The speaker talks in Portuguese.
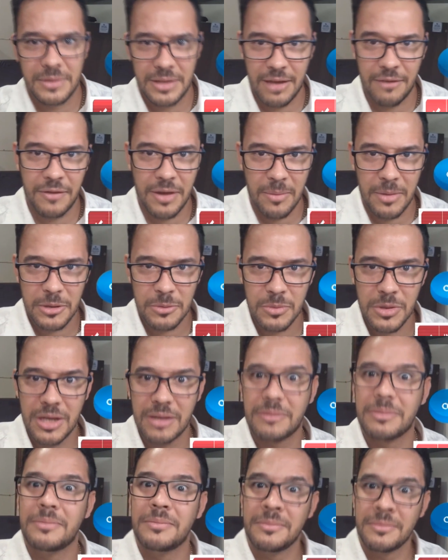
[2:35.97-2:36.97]
Quer ficar mais
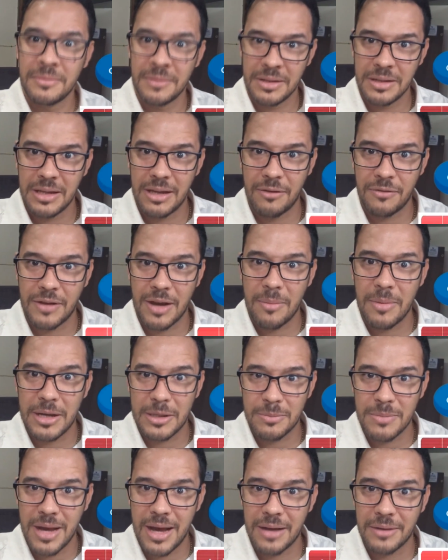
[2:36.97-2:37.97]
bonito? Quer ficar
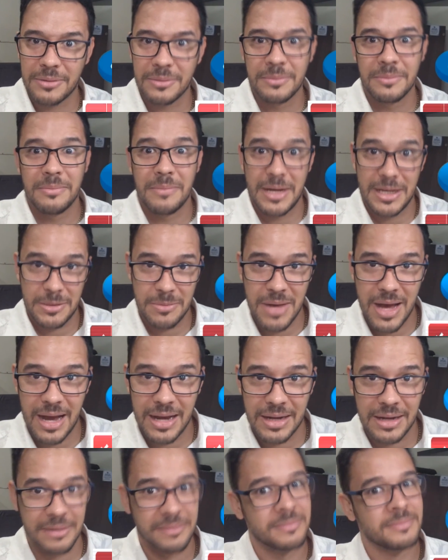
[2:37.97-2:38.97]
mais magro? Mais
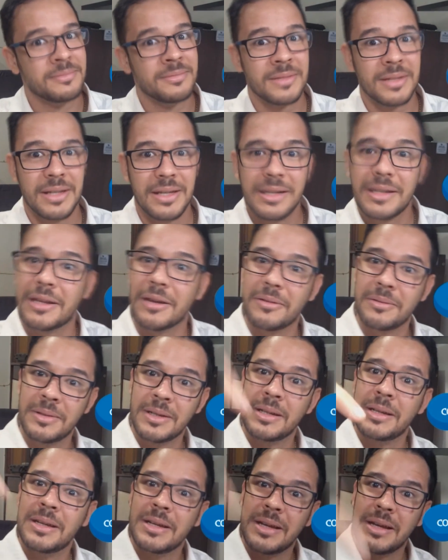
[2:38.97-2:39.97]
magra? Então,
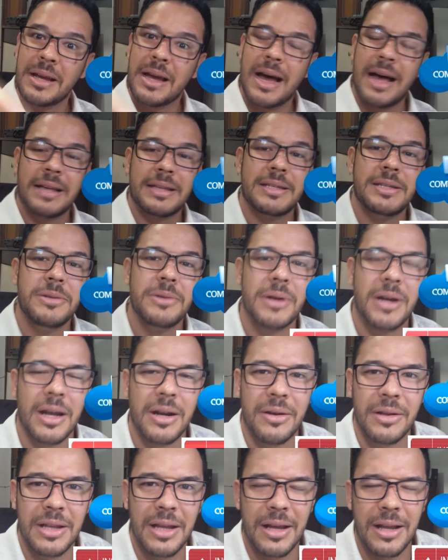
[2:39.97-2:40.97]
assine o
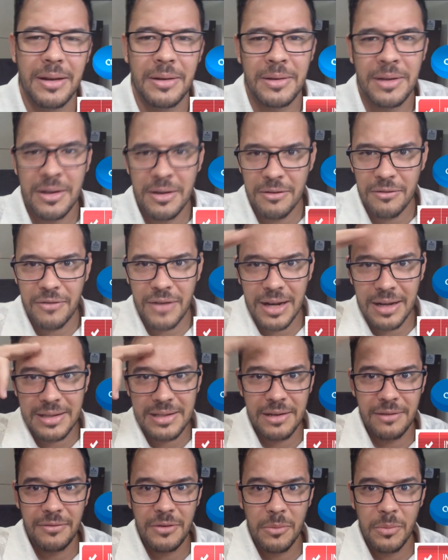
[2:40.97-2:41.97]
canal dela, fala que
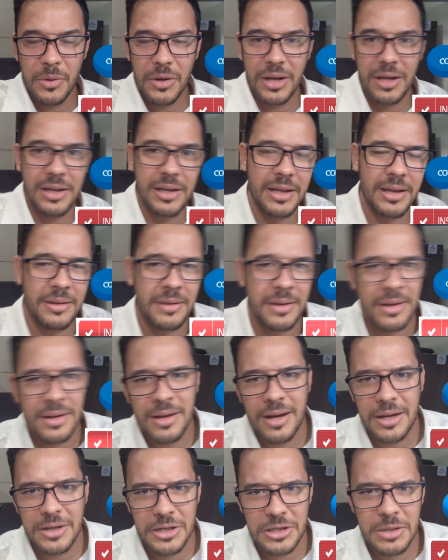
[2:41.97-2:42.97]
você viu por aqui.
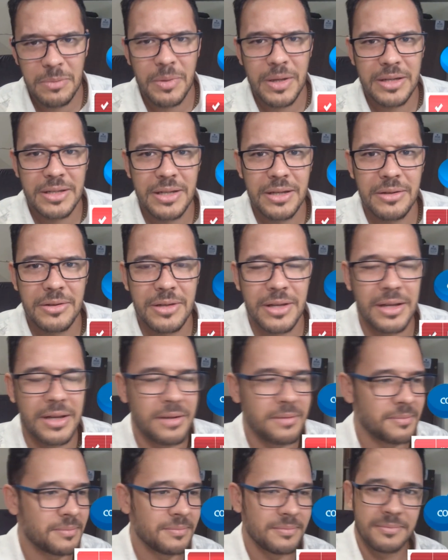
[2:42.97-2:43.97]
A gente é parceiros
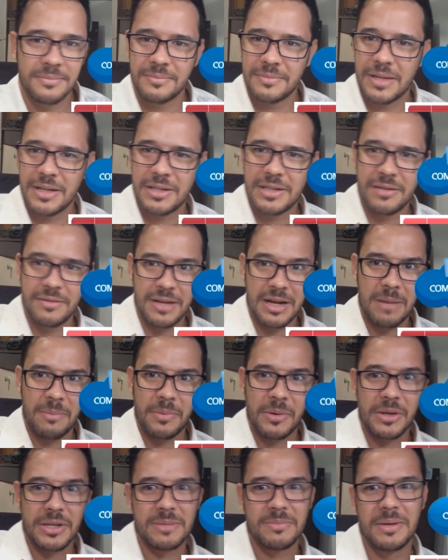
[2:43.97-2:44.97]
aí. A gente se vê na
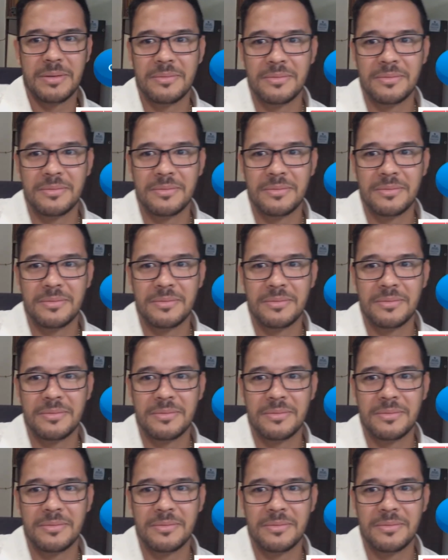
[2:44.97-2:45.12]
próxima.